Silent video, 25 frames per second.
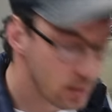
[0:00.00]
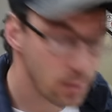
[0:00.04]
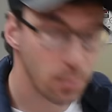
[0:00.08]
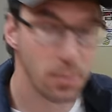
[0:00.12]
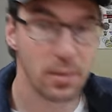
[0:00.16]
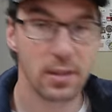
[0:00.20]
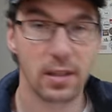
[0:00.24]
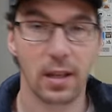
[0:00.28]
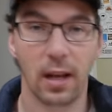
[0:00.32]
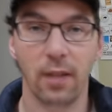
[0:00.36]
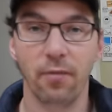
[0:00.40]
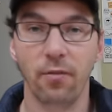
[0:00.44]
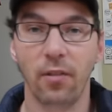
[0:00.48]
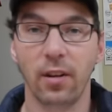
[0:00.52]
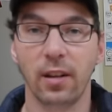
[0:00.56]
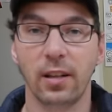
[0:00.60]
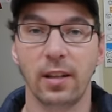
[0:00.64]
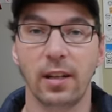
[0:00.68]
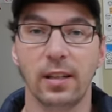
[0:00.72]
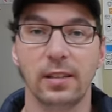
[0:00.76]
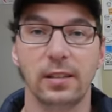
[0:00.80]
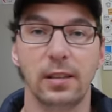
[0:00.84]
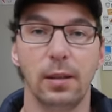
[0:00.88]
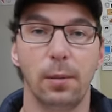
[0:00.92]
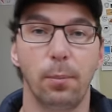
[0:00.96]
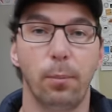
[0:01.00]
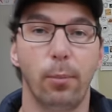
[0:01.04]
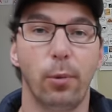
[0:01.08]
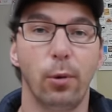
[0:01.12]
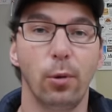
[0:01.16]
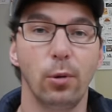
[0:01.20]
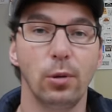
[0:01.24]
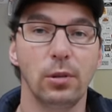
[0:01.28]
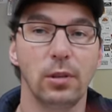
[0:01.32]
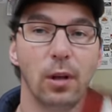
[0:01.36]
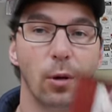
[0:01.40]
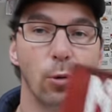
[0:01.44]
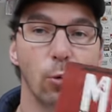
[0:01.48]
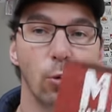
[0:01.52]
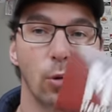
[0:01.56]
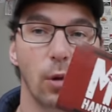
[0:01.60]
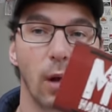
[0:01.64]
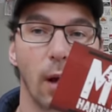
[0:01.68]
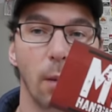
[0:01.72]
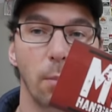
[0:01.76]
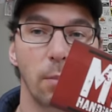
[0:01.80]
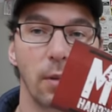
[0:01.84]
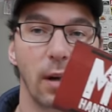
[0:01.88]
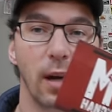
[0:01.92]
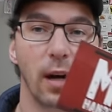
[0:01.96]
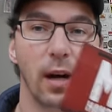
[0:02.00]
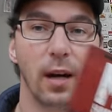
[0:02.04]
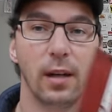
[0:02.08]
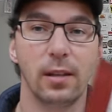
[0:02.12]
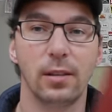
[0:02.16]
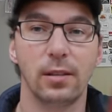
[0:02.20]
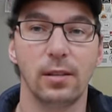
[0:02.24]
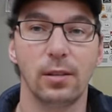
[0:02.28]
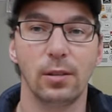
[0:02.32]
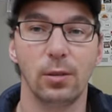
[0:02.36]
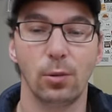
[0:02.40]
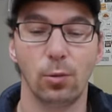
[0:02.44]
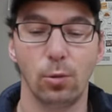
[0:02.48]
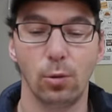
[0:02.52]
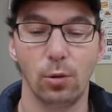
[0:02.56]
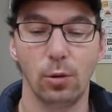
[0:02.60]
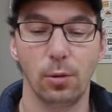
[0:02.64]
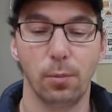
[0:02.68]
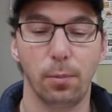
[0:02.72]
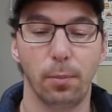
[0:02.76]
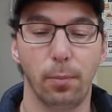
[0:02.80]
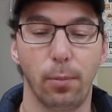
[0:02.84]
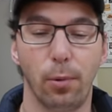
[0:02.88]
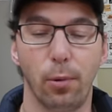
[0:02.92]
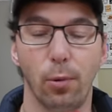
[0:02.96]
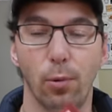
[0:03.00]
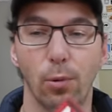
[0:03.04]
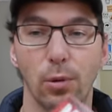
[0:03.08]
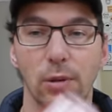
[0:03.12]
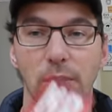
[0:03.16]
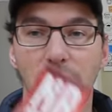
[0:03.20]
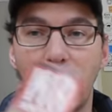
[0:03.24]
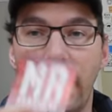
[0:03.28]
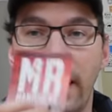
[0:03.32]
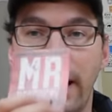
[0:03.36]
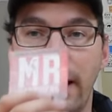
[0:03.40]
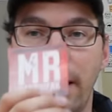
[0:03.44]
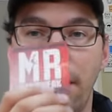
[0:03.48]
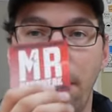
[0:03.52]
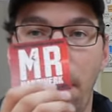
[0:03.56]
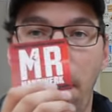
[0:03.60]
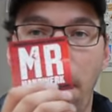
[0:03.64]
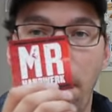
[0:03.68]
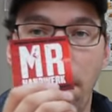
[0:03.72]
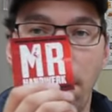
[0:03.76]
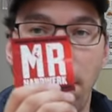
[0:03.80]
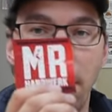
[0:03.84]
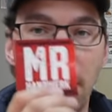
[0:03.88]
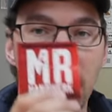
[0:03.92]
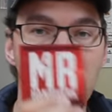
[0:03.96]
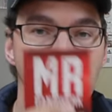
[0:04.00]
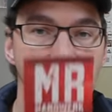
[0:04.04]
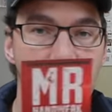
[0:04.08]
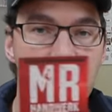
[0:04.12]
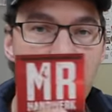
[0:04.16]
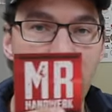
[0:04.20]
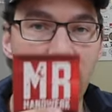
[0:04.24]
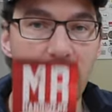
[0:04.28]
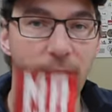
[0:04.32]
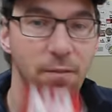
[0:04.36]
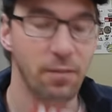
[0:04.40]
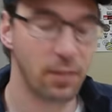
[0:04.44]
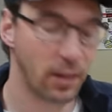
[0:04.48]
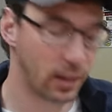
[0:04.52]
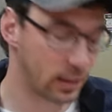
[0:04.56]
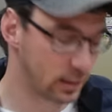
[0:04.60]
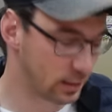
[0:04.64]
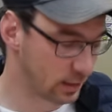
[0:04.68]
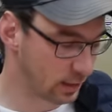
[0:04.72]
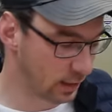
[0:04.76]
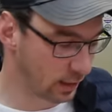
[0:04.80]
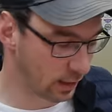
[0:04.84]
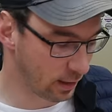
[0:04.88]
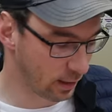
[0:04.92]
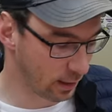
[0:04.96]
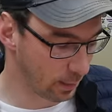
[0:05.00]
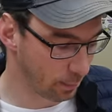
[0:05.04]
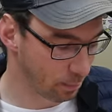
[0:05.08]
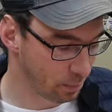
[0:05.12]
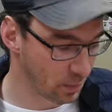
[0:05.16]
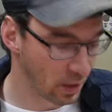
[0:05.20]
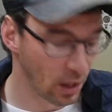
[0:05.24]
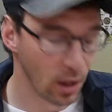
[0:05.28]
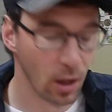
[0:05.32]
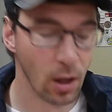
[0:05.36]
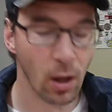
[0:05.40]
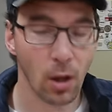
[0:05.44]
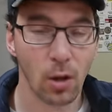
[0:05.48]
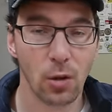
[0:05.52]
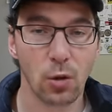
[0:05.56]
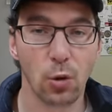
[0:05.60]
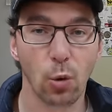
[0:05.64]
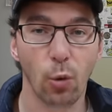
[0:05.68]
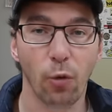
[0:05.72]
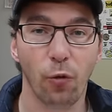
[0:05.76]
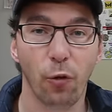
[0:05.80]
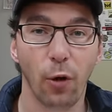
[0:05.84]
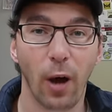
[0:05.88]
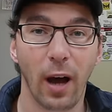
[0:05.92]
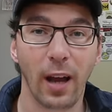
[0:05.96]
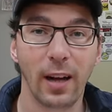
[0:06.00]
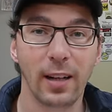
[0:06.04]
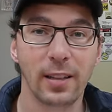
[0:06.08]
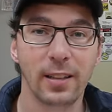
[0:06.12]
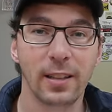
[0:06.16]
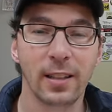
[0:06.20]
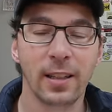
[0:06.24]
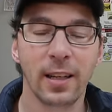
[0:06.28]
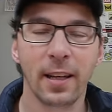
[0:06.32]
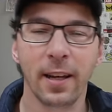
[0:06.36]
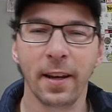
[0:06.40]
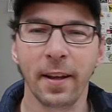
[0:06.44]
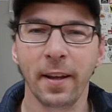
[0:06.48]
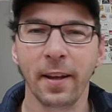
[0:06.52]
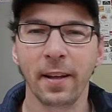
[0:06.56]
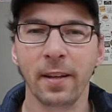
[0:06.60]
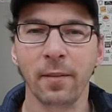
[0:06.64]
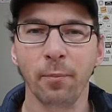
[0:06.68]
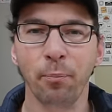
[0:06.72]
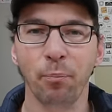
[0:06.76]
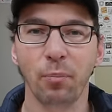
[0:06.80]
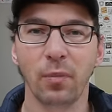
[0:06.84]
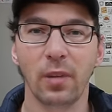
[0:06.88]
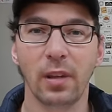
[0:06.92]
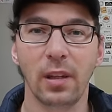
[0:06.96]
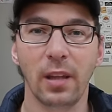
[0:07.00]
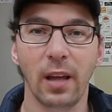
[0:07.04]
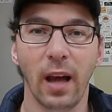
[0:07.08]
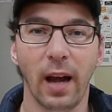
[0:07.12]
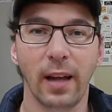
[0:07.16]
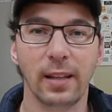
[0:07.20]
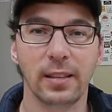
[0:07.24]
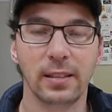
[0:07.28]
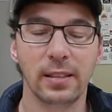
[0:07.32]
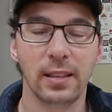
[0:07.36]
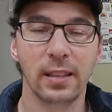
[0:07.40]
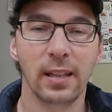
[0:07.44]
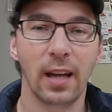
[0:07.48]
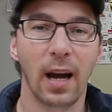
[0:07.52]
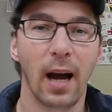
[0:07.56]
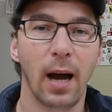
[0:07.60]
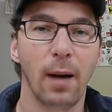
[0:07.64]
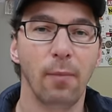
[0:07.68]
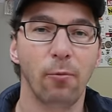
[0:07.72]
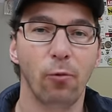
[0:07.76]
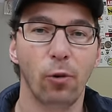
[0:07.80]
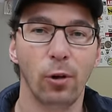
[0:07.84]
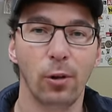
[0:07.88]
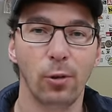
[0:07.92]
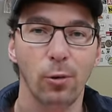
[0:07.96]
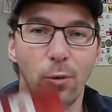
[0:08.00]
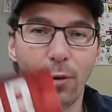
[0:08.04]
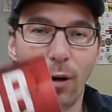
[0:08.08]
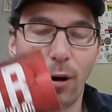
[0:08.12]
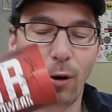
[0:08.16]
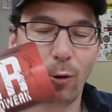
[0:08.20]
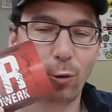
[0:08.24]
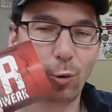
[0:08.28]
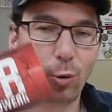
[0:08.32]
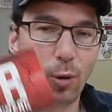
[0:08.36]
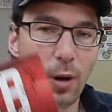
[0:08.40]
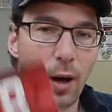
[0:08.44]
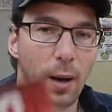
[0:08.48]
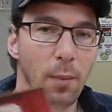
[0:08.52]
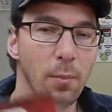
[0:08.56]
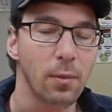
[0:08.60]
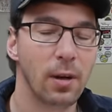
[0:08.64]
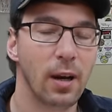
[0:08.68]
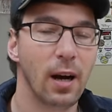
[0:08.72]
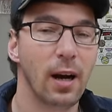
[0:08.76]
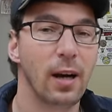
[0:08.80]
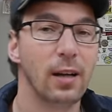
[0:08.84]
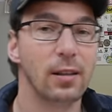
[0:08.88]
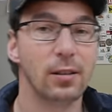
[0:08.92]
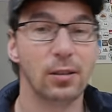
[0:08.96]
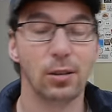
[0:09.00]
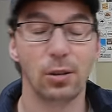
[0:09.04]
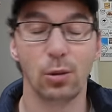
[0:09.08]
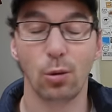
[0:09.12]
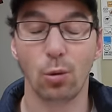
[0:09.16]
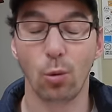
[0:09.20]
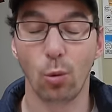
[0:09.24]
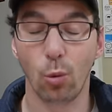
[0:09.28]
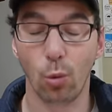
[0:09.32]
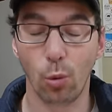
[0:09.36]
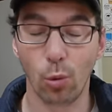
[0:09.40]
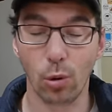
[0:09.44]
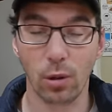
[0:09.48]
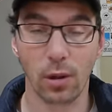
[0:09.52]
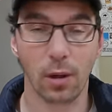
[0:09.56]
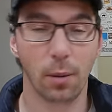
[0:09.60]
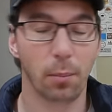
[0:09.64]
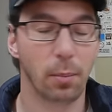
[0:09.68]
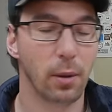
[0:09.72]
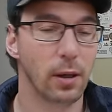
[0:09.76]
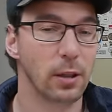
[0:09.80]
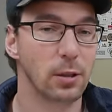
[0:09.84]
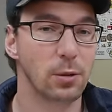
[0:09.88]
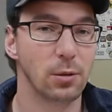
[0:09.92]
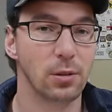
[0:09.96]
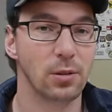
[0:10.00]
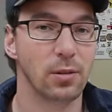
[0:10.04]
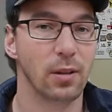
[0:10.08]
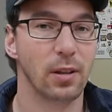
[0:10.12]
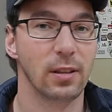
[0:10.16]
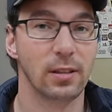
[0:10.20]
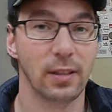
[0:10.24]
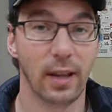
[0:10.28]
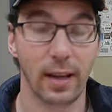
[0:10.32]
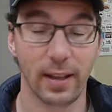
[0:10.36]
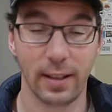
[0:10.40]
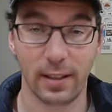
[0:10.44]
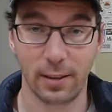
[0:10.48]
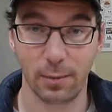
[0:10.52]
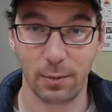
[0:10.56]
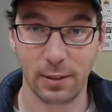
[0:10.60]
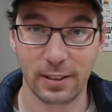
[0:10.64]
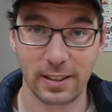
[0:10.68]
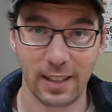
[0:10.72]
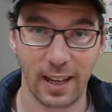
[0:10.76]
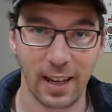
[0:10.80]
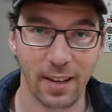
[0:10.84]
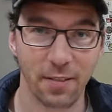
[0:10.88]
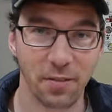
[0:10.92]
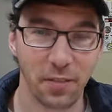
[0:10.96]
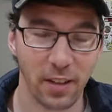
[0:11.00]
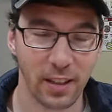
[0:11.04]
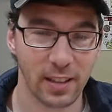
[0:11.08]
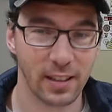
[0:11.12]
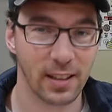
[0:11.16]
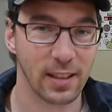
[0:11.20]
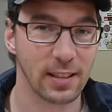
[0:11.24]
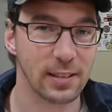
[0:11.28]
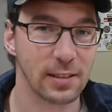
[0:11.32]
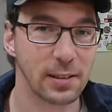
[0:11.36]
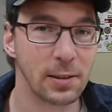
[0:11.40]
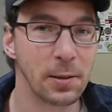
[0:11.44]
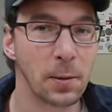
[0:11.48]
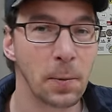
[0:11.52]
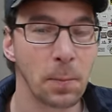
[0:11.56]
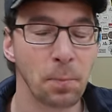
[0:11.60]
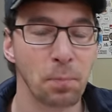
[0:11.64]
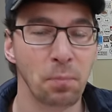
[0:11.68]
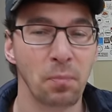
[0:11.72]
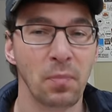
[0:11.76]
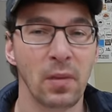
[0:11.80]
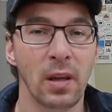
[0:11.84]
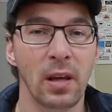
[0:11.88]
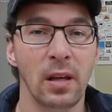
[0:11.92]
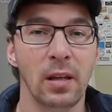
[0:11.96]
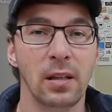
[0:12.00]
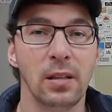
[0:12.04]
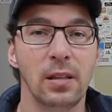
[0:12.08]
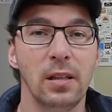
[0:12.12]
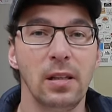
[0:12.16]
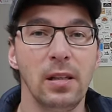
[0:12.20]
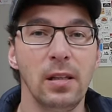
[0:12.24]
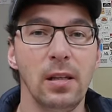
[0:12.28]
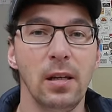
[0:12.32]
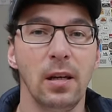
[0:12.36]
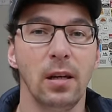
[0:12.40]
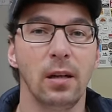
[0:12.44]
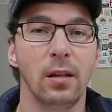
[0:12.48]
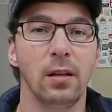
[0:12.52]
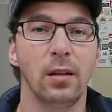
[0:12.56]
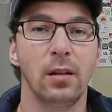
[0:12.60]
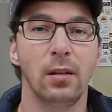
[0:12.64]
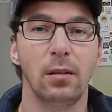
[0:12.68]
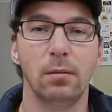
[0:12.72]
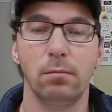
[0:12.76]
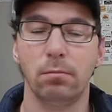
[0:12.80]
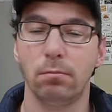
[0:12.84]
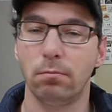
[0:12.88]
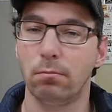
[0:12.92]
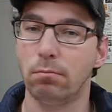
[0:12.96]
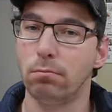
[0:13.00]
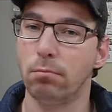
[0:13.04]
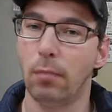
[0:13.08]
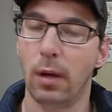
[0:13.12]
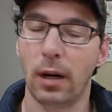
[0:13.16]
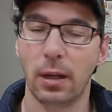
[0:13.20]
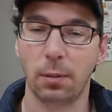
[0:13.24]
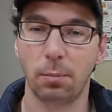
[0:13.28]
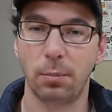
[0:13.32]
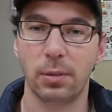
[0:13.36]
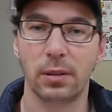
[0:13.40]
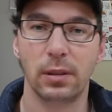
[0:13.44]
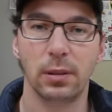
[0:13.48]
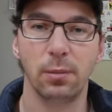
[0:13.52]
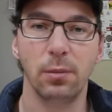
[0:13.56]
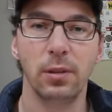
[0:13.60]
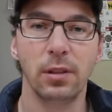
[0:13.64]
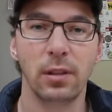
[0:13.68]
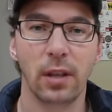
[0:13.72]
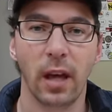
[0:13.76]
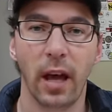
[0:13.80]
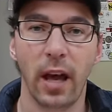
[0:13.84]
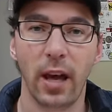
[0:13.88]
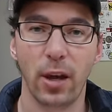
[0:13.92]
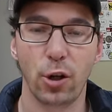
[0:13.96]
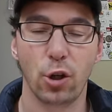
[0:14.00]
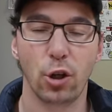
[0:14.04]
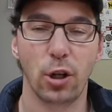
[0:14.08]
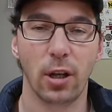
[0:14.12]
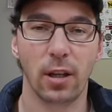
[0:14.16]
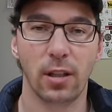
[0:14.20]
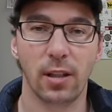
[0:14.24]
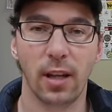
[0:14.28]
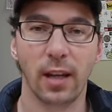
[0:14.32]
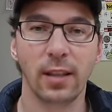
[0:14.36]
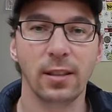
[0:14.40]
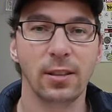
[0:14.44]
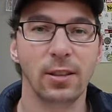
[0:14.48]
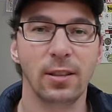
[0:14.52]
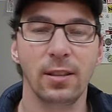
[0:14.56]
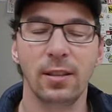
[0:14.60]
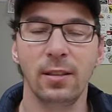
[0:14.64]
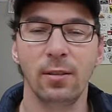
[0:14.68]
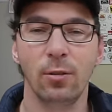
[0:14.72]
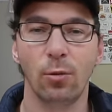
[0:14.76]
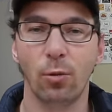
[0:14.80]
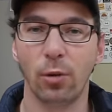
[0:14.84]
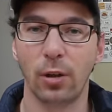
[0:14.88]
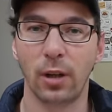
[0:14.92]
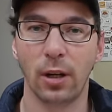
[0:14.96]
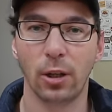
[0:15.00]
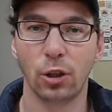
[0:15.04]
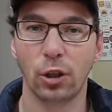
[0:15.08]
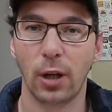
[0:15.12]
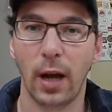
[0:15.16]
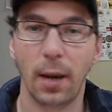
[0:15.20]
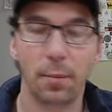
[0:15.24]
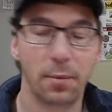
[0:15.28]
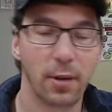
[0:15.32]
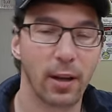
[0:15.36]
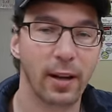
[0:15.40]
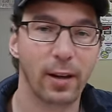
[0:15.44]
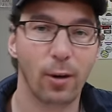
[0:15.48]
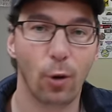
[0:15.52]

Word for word: Mr. Handwerktasse plus Autogrammkarte und plus ein Mr. Handwerksticker. So, für alle diejenigen, die einen Sticker haben wollen oder Autogrammkarte oder beispielsweise eine Mr. Handwerktasse, die äh, macht bitte mit, Hashtag Tasse oder schreibt einen